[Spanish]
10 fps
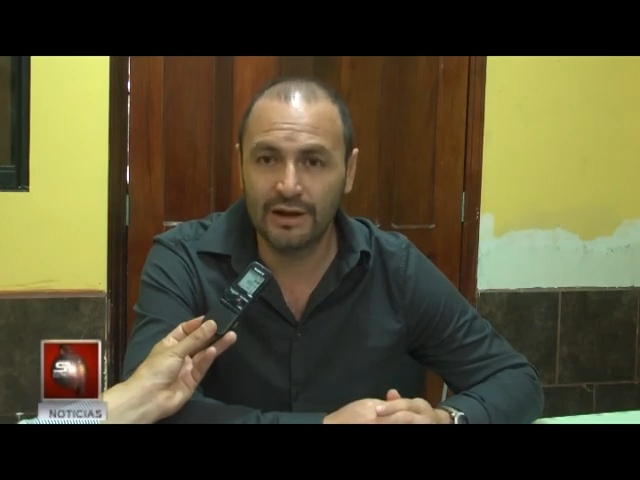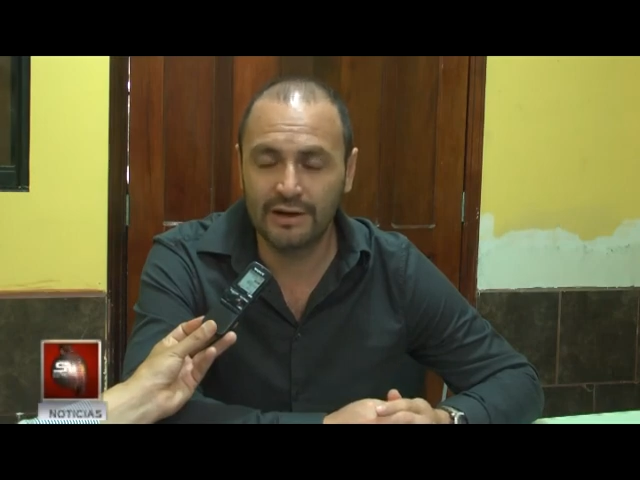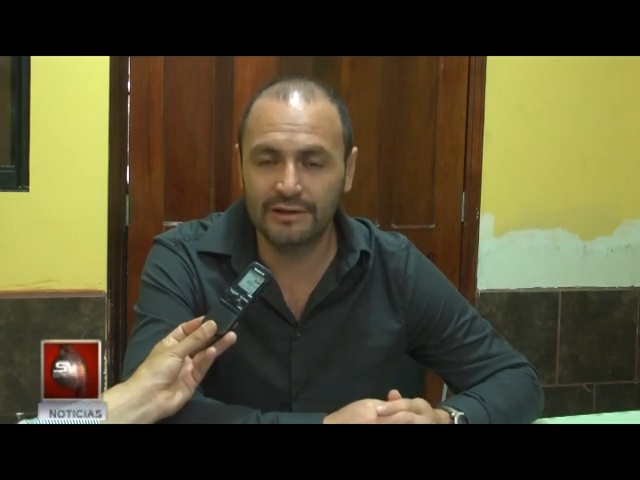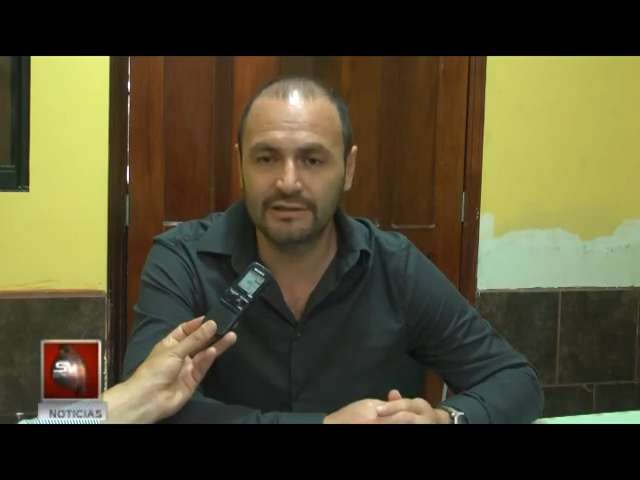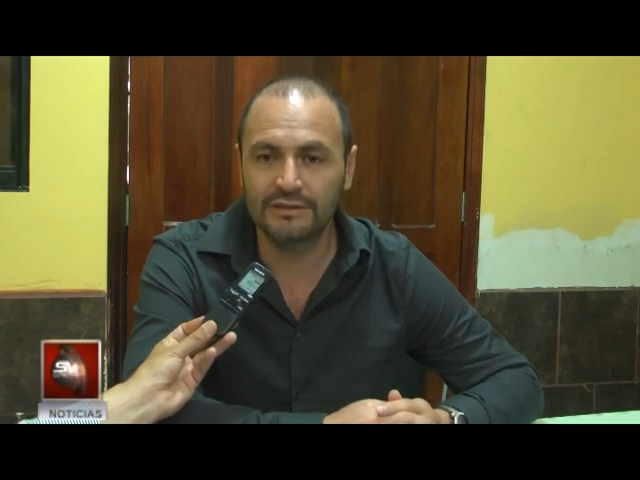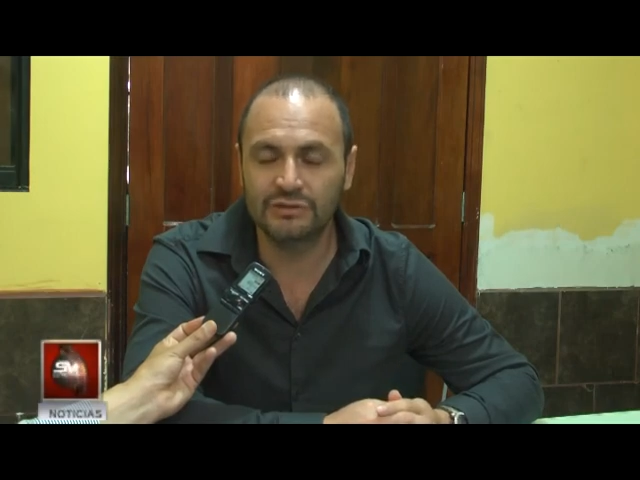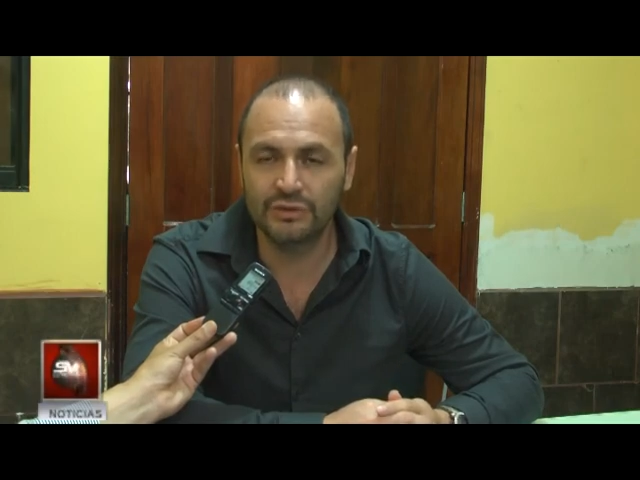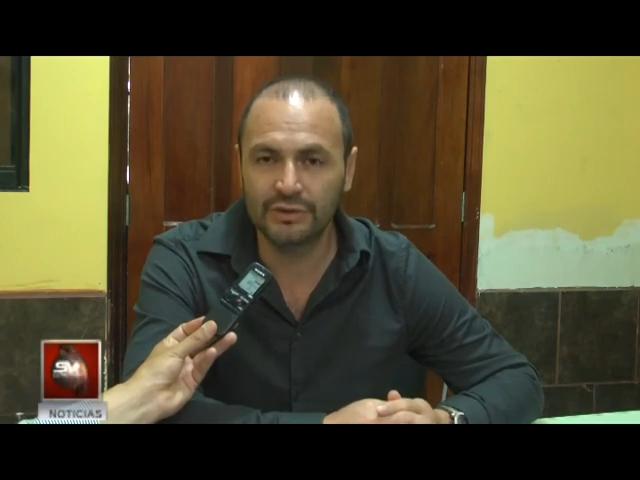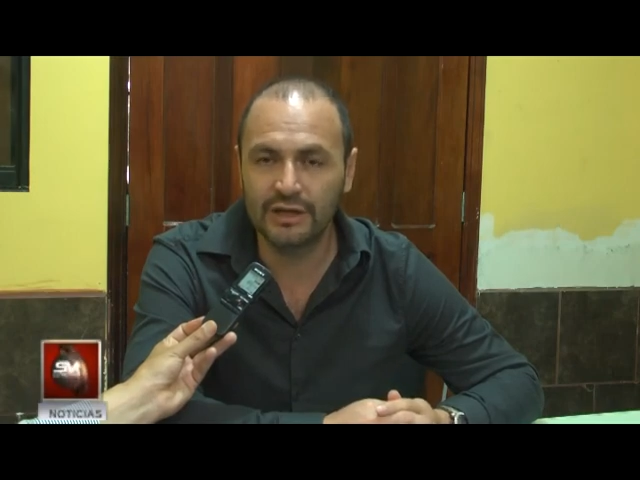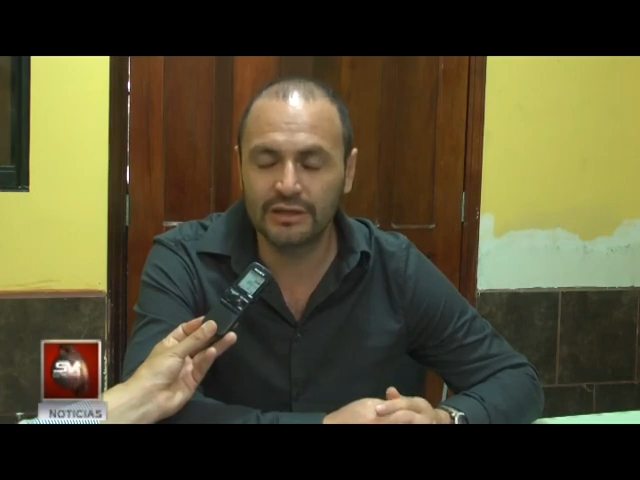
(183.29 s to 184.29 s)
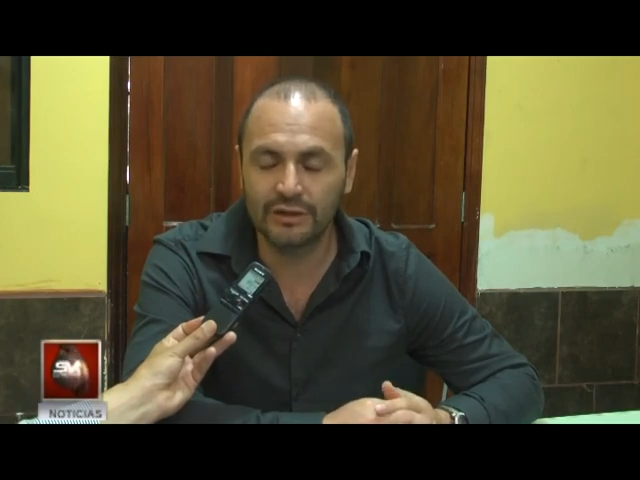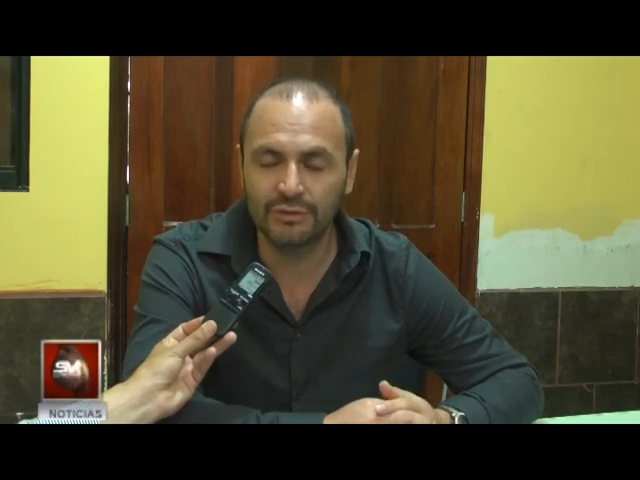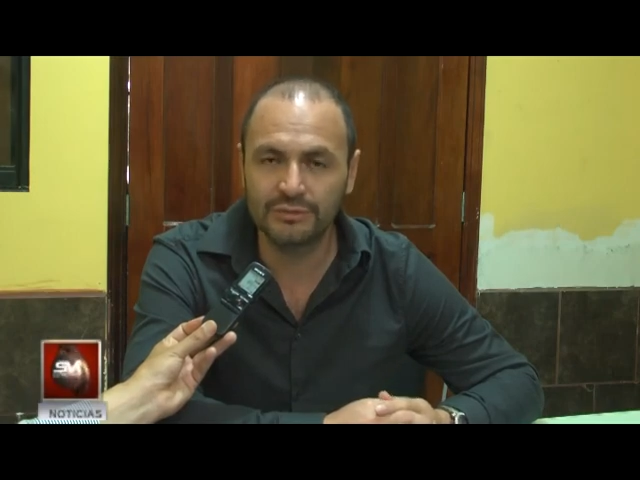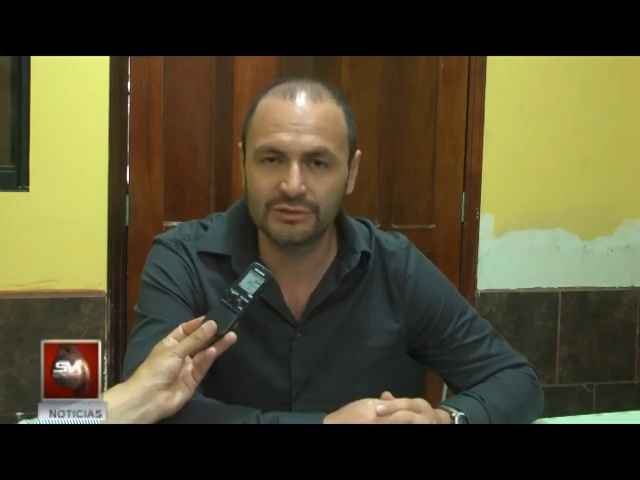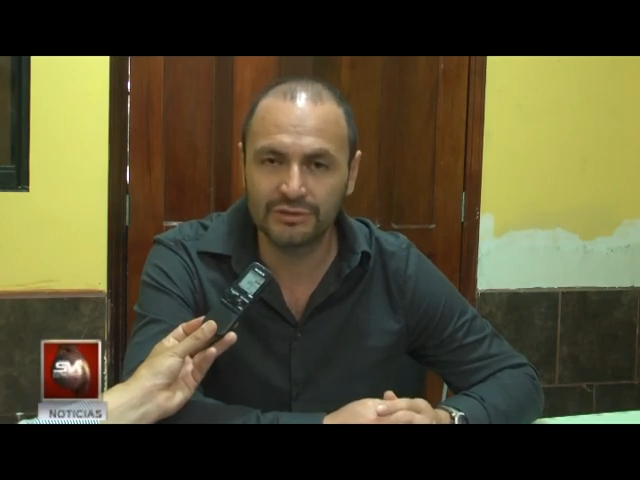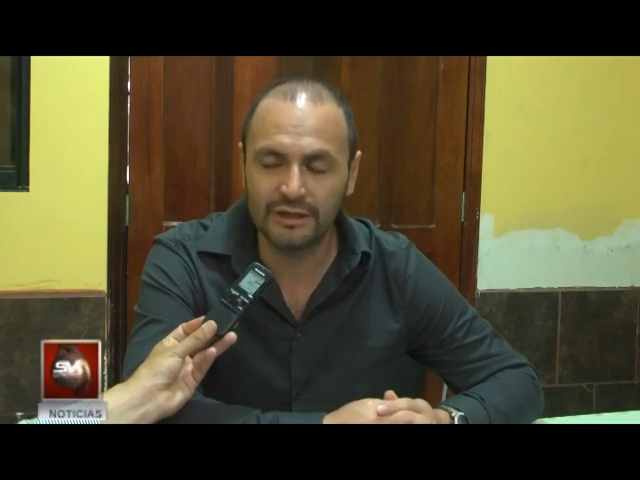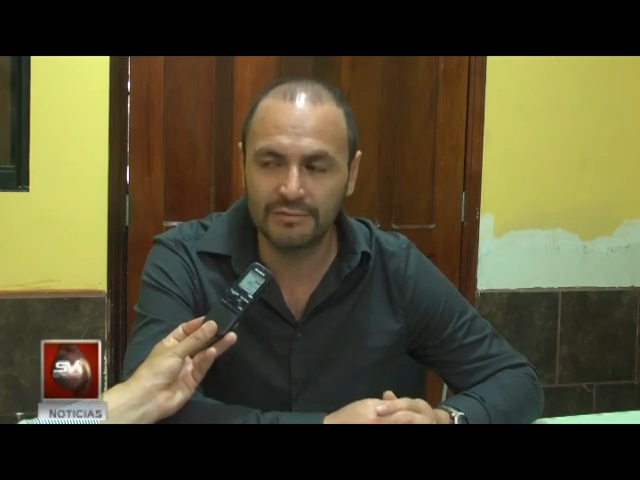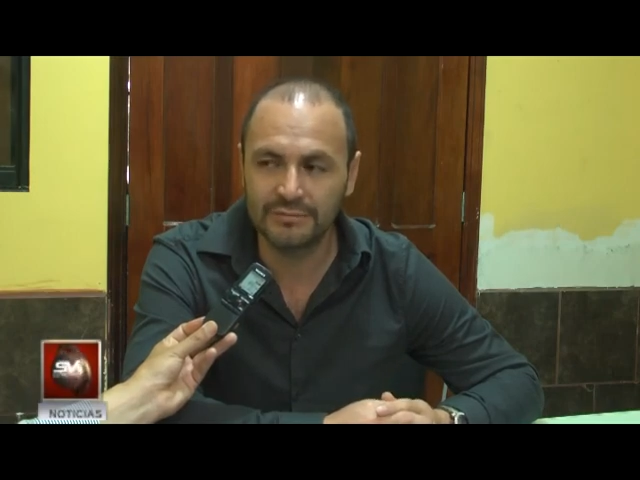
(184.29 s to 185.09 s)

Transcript: la retención y al decomiso de la